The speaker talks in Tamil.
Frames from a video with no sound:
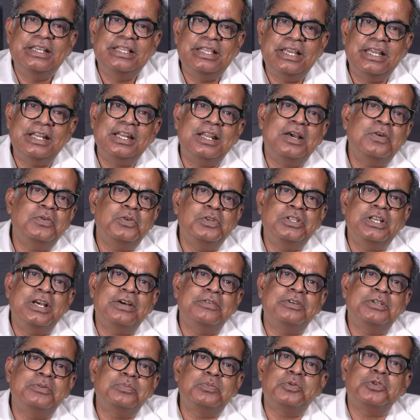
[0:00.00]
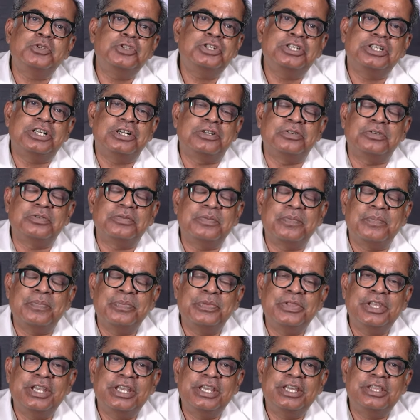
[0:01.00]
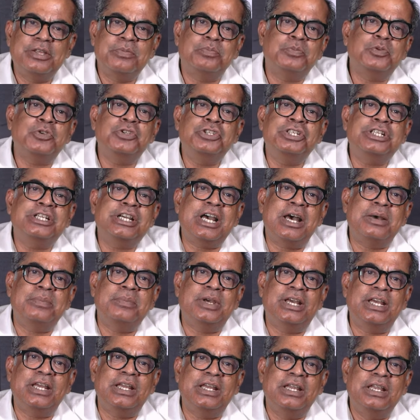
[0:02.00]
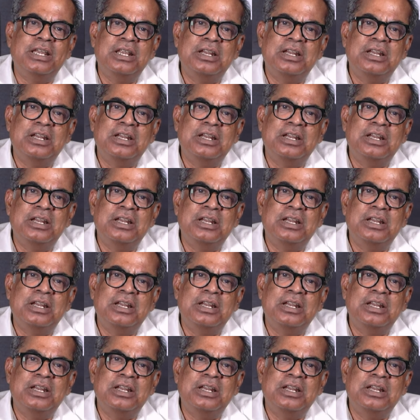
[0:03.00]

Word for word: இதையெல்லாம் கொஞ்சம் அவர் புரிஞ்சுக்கணும் இதை புரிஞ்சுக்காம